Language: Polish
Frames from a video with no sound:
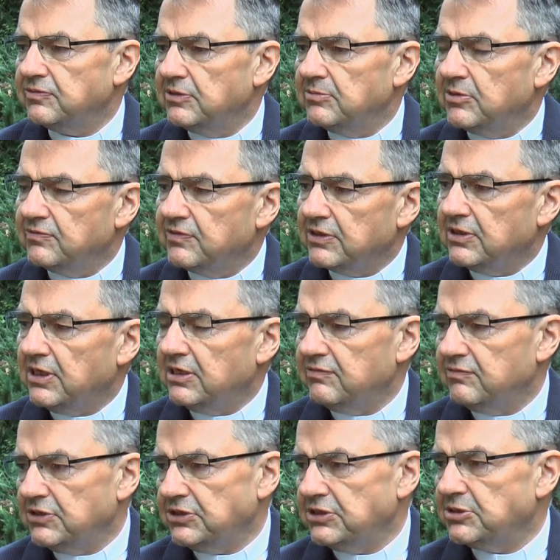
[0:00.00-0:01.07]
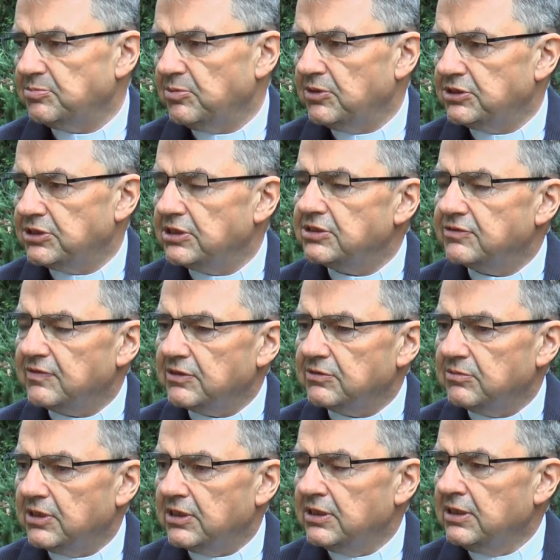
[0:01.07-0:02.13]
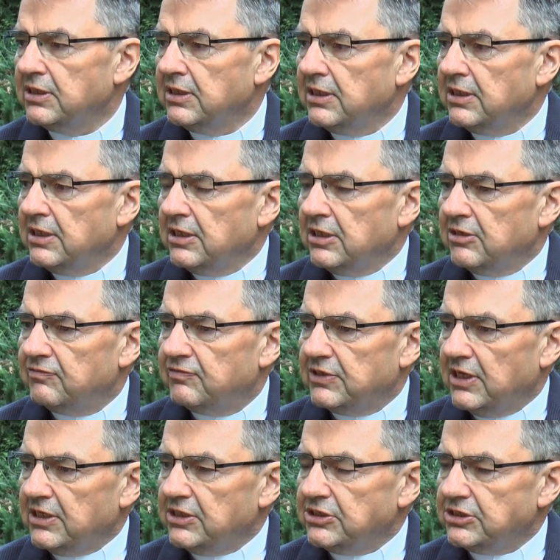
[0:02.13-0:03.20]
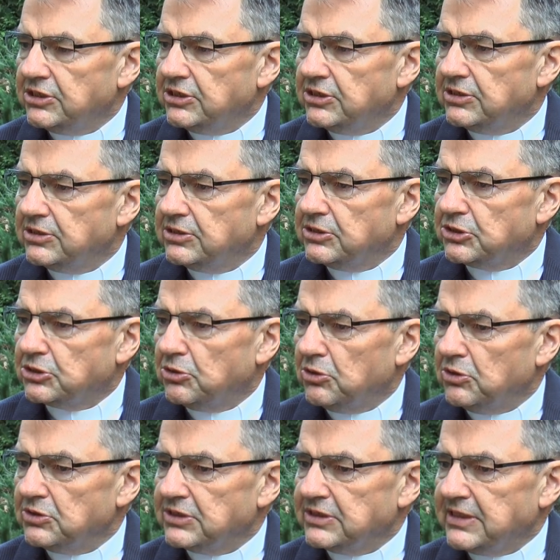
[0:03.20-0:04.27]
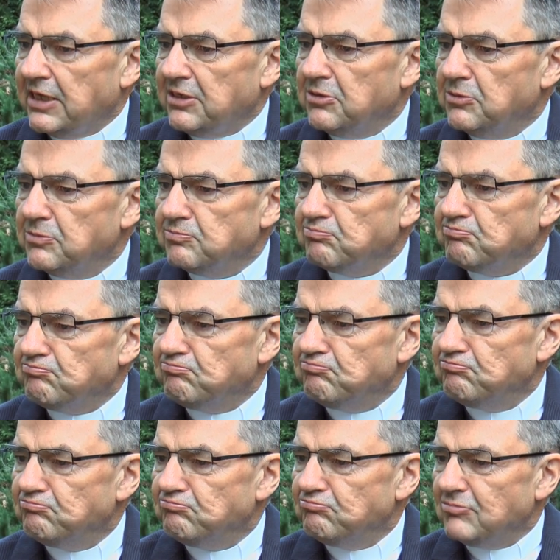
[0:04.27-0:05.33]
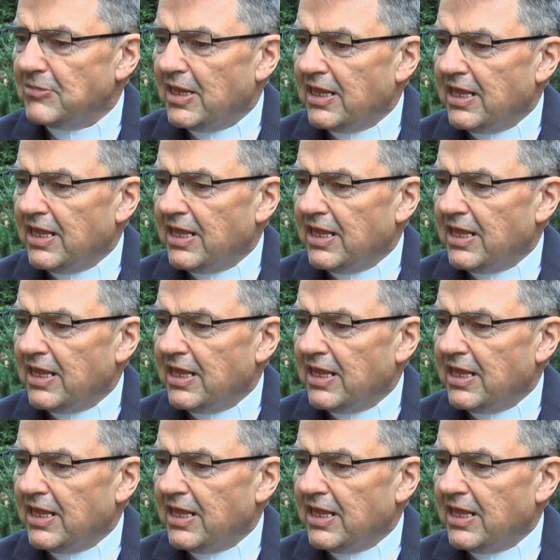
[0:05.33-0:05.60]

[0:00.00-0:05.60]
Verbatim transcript: filmowego, ale właśnie społeczeństwa, które wydaje się, skoro z taką. Mm,